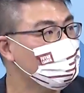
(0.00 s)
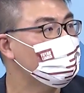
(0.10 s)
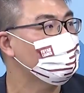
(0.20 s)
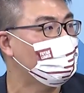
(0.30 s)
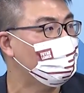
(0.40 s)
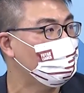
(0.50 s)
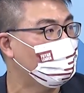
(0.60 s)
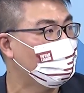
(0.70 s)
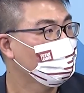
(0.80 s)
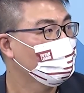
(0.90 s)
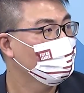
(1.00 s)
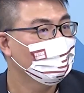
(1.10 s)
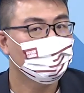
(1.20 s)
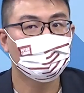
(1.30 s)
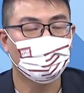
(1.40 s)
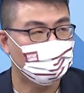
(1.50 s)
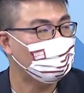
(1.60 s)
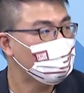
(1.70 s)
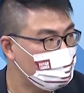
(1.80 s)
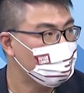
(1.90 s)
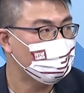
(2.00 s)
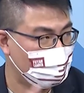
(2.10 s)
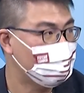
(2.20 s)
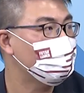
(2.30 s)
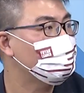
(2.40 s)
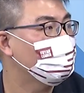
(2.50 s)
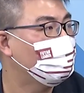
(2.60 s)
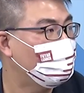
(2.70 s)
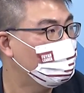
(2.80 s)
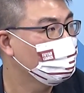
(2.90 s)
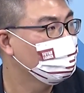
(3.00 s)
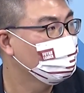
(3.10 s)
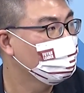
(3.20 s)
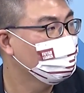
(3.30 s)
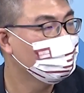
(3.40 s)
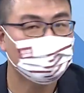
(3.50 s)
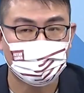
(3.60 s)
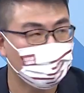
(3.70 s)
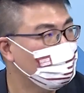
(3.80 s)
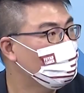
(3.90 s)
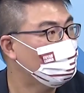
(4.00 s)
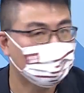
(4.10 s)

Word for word: 治买卖嘛。你华航就是得接收啊，你敢退货吗？